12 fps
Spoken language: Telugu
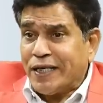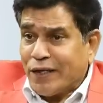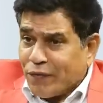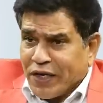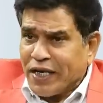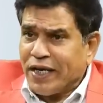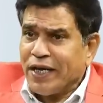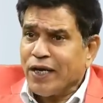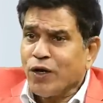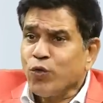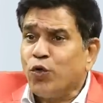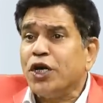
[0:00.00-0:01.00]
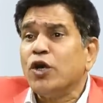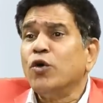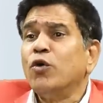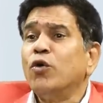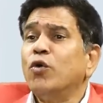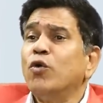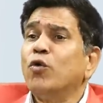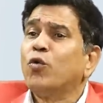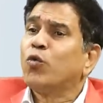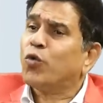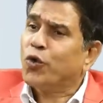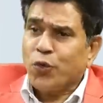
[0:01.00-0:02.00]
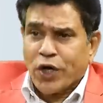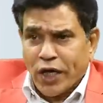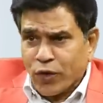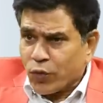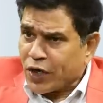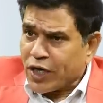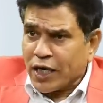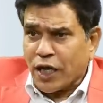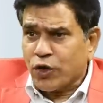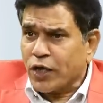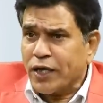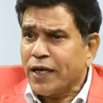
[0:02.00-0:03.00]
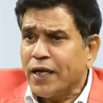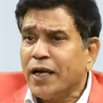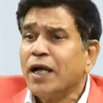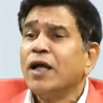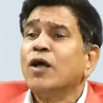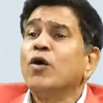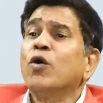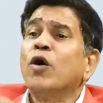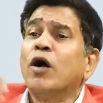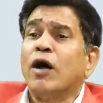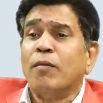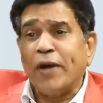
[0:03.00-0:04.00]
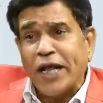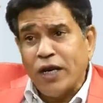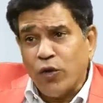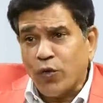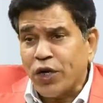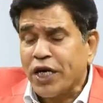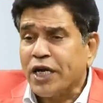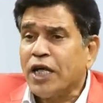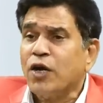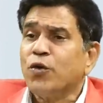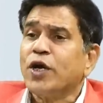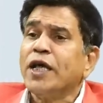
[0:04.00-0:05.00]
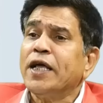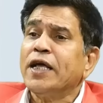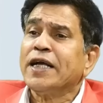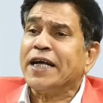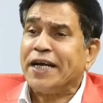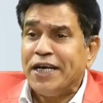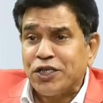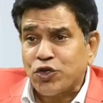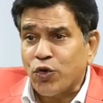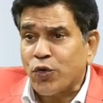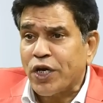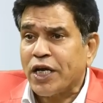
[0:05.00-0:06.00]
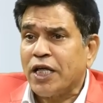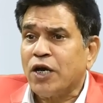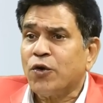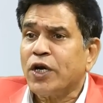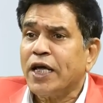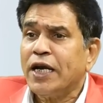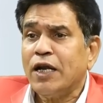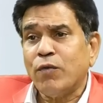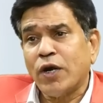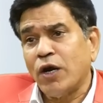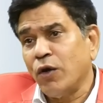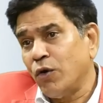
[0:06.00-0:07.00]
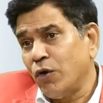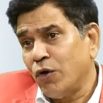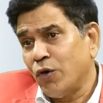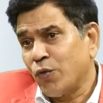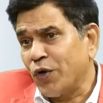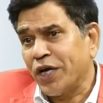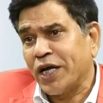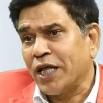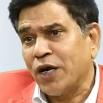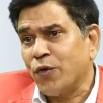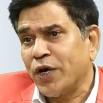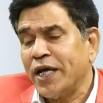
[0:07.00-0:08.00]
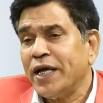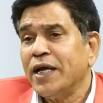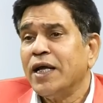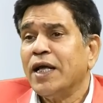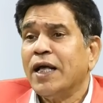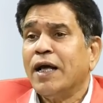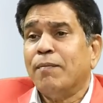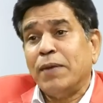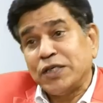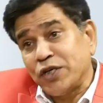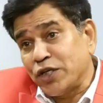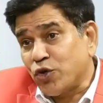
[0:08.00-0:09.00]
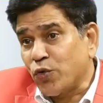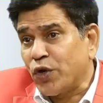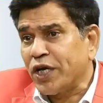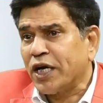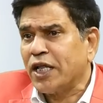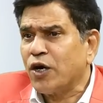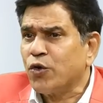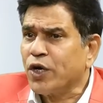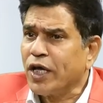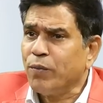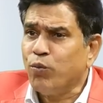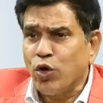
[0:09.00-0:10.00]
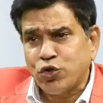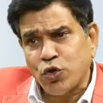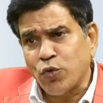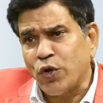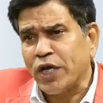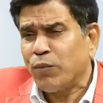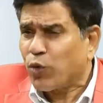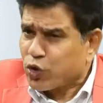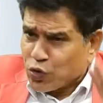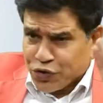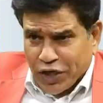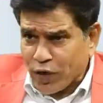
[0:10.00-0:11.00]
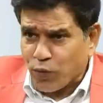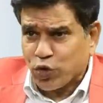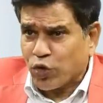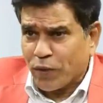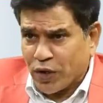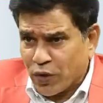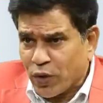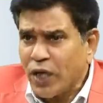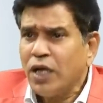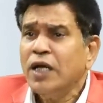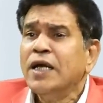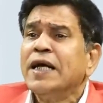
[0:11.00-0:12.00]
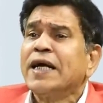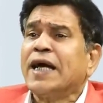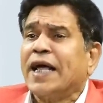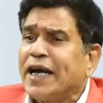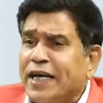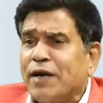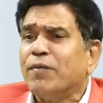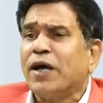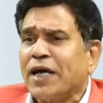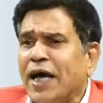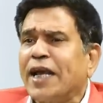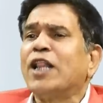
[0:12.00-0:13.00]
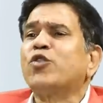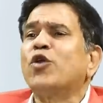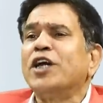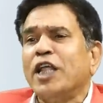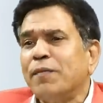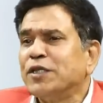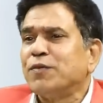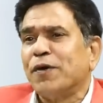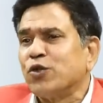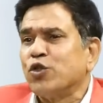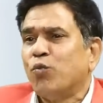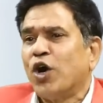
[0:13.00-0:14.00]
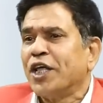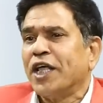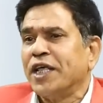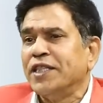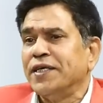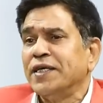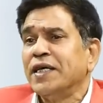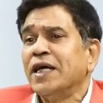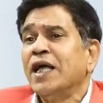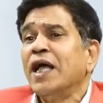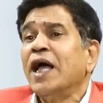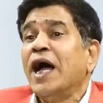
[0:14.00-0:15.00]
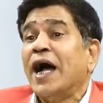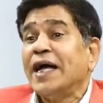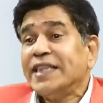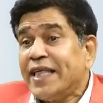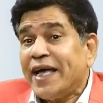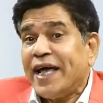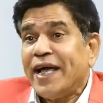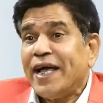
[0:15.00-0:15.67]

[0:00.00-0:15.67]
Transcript: ఇవి గుండెలో కొన్ని ఉంటాయి కొన్ని కణాలు ఉంటాయి బ్రెయిన్లో కొన్ని కణాలు ఉంటాయి కిడ్నీస్లో కొన్ని కణాలు ఉంటాయి లివర్లో కొన్ని కణాలు ఉంటాయి మసిల్స్లో కొన్ని కణాలు ఉంటాయి బోన్స్లో కొన్ని మొత్తం శరీరం మొత్తం మీద కూడా కణ నిర్మ కణాలతోనే నిర్మించబడుతుంది బాడీ అనేది అయితే